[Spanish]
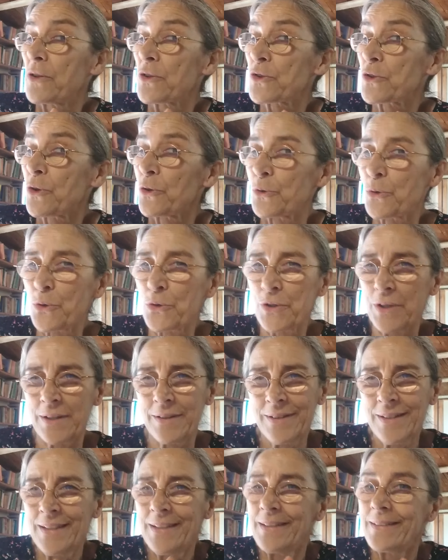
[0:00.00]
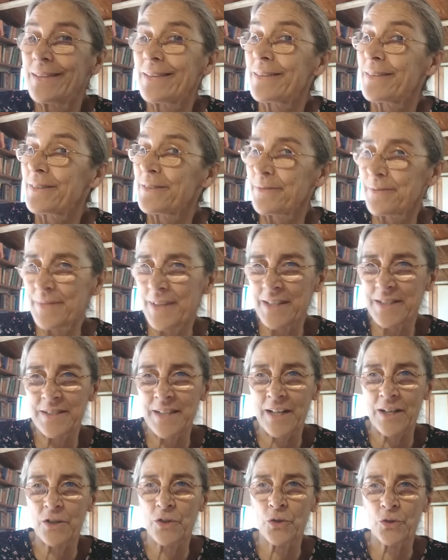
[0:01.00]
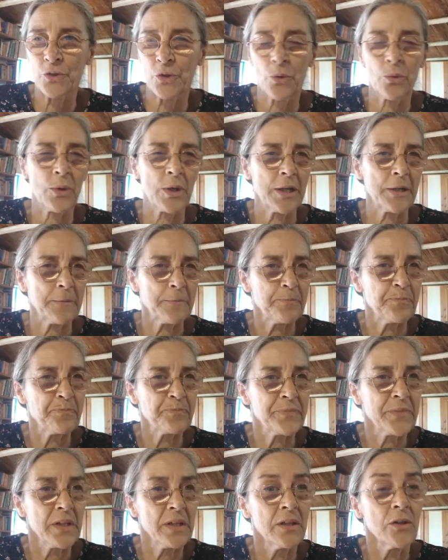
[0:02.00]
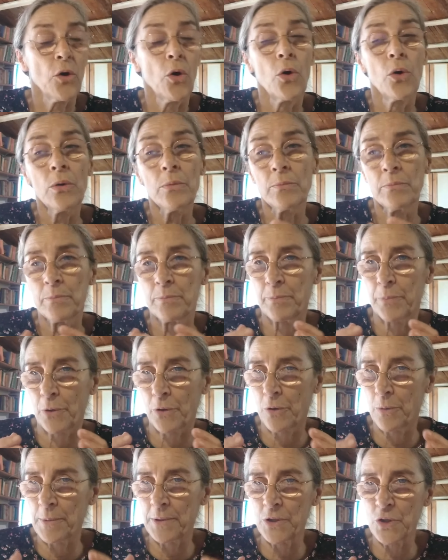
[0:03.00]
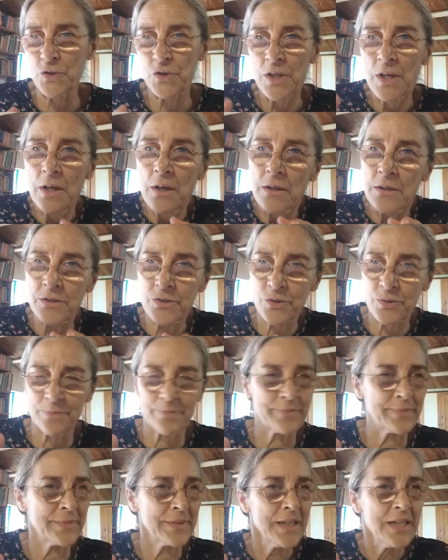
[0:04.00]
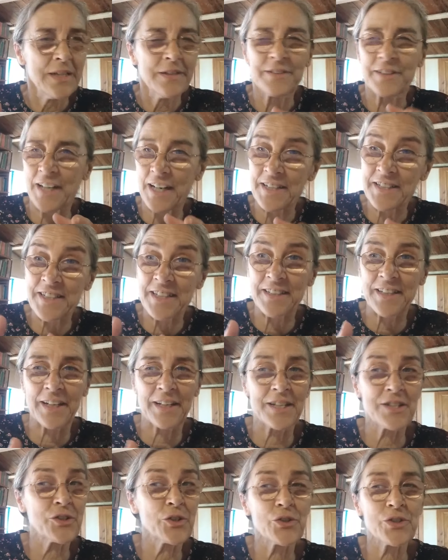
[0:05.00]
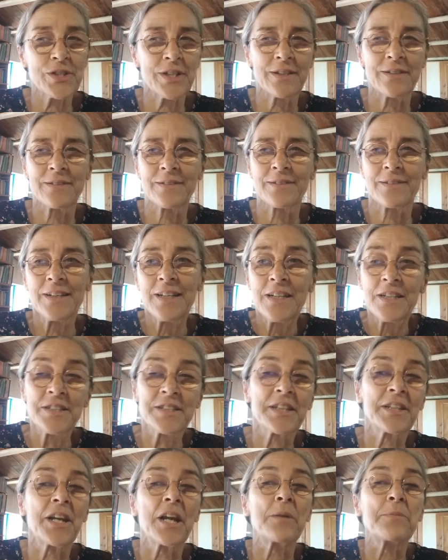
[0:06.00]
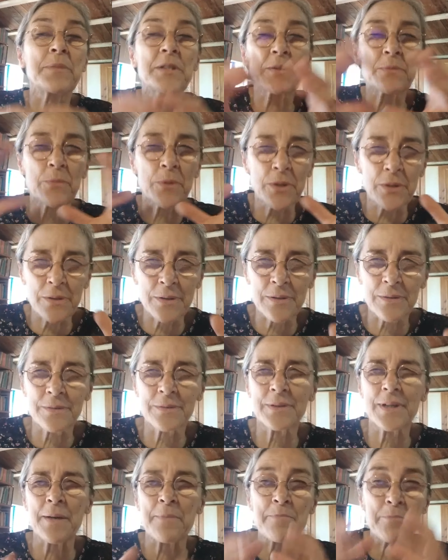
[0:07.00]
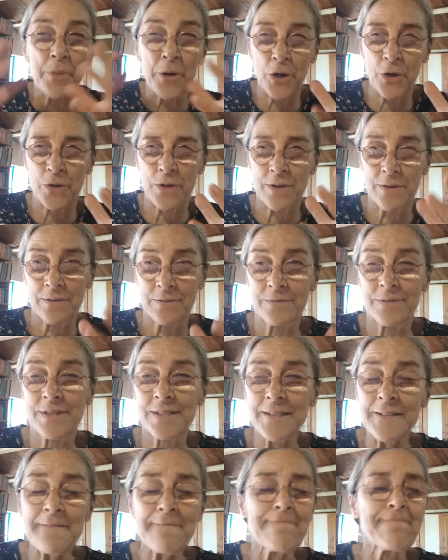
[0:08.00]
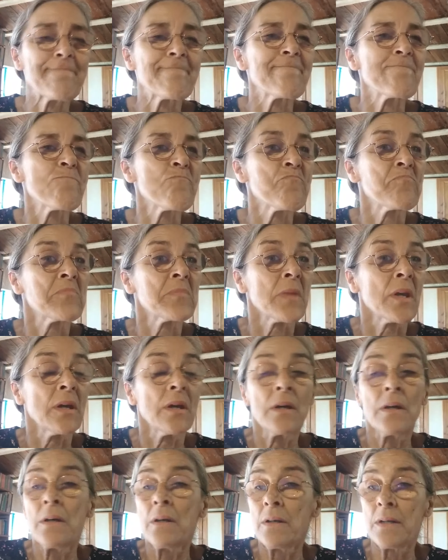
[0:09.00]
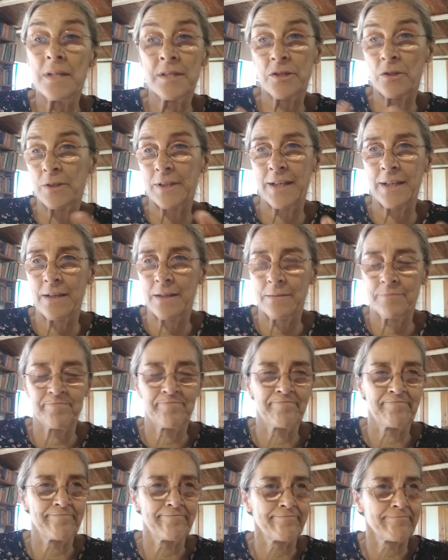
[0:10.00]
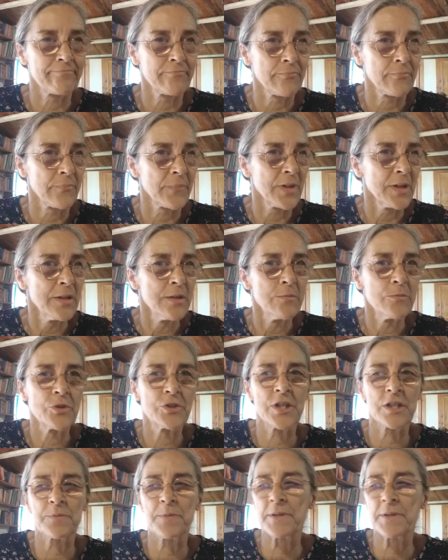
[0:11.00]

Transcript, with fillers: nos conduzca a, estar en otro lugar. O por lo menos mm, transitar eso sin, el mismo embrollo, ¿sí? Eso que mm, muchas